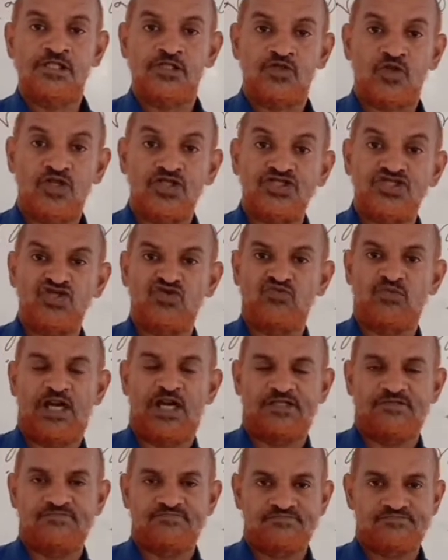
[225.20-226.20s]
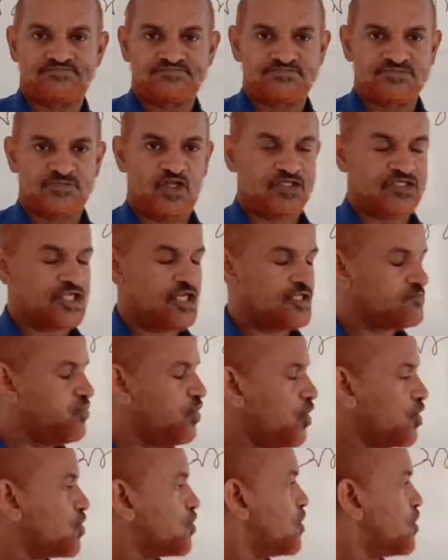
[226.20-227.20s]
কনজুমার অর্থাৎ
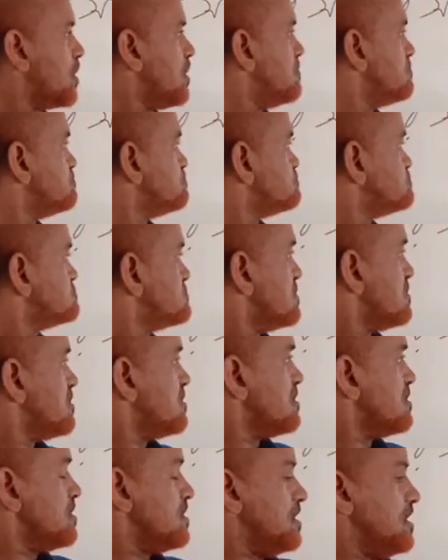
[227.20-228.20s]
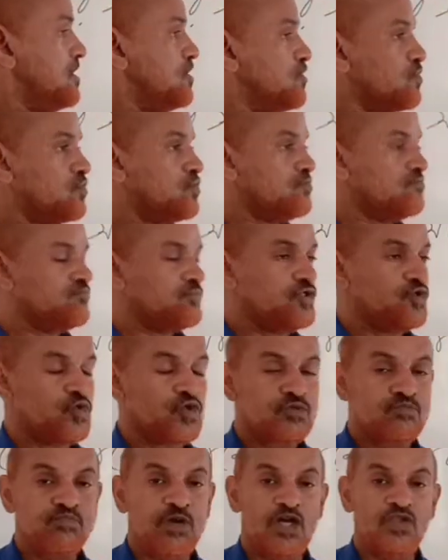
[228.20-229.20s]
ভোগ করা এই
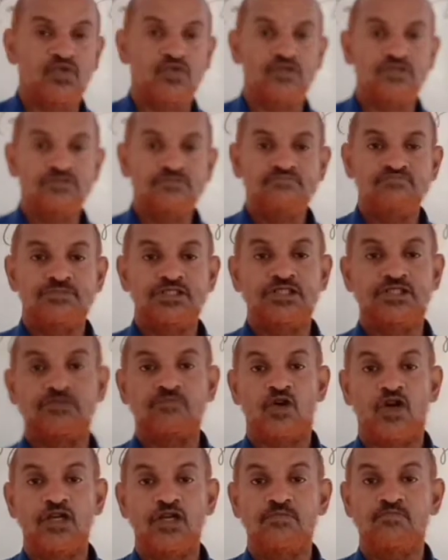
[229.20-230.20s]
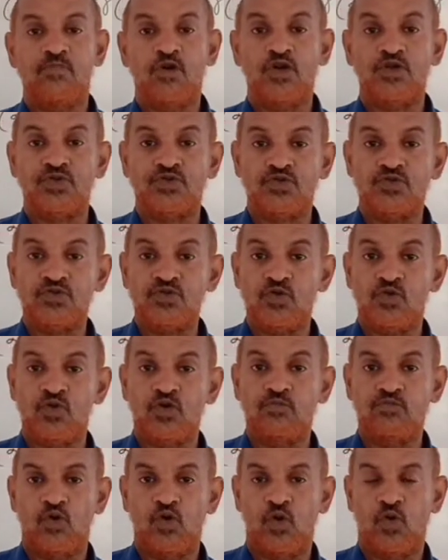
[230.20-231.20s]
উৎপাদন বিনিময় বন্টন ও
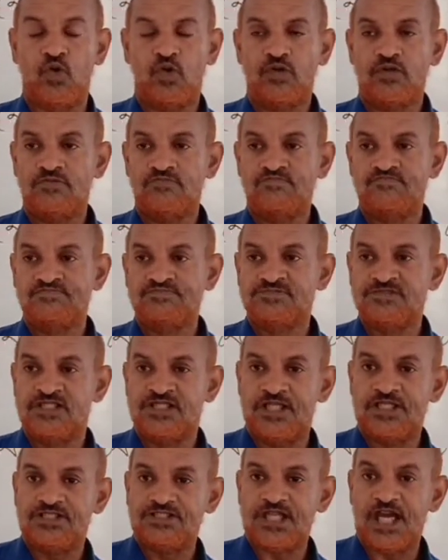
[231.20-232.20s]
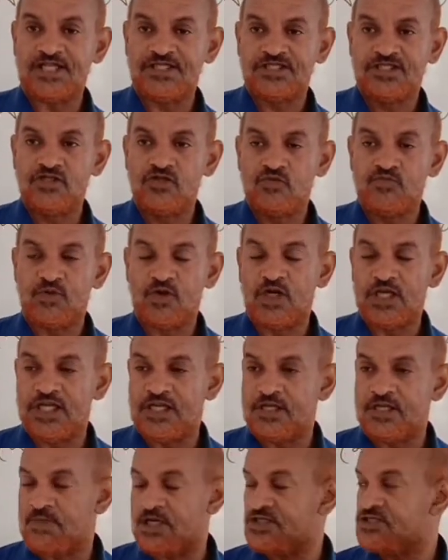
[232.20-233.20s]
ভোগ এই চারটি উপায়ে
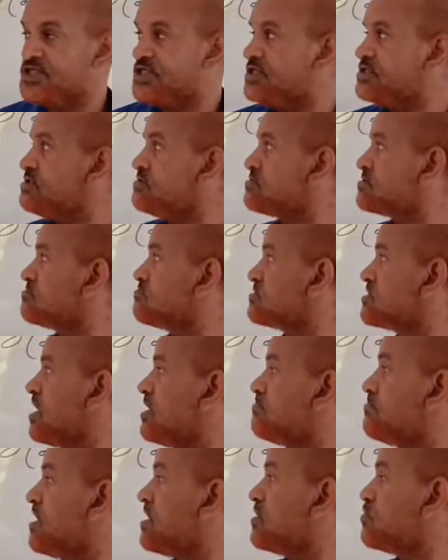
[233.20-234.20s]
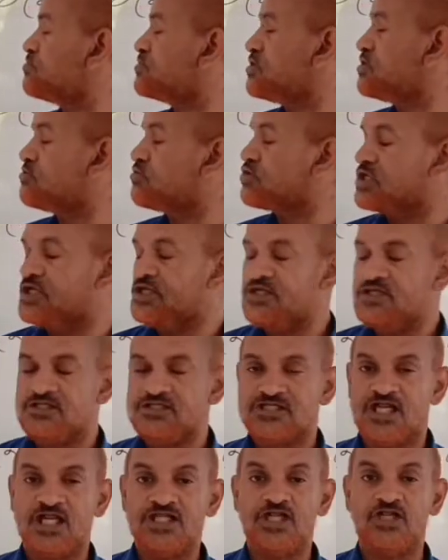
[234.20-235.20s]
মানুষের মানব জীবনের
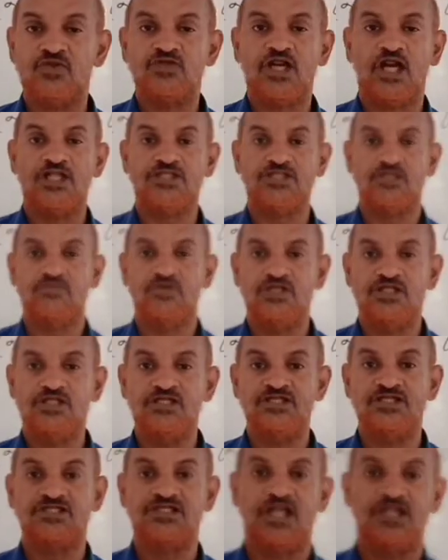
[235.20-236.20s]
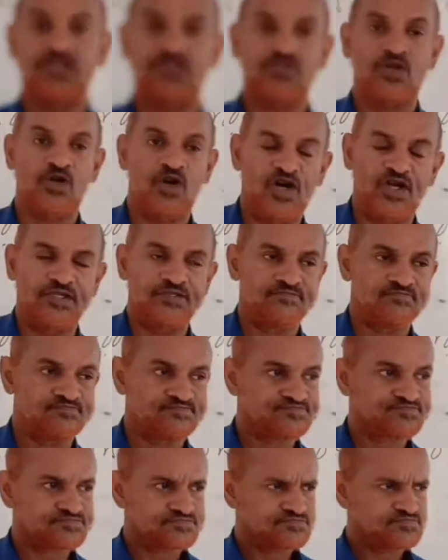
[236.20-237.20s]
সাধারণ কার্যাবলী নির্ধারিত হয়
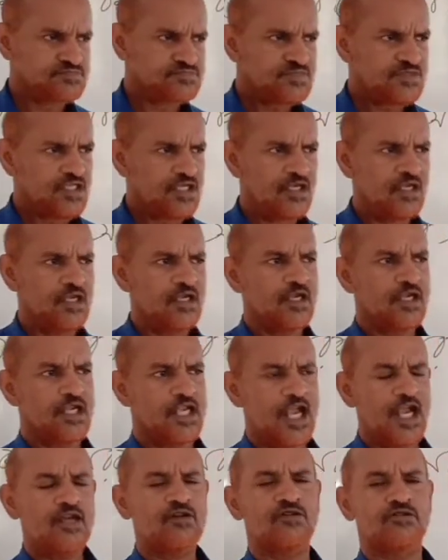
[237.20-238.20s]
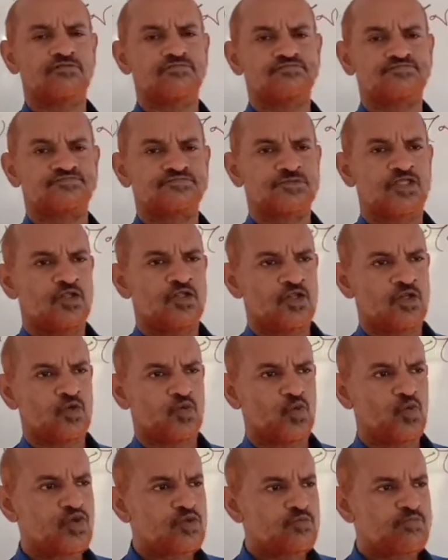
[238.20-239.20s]
এখন
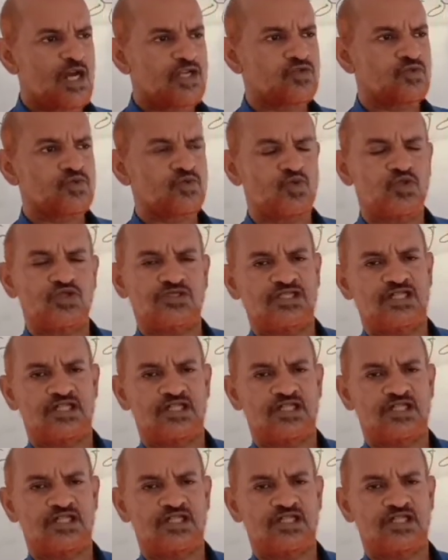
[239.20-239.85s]
উৎপাদন করতে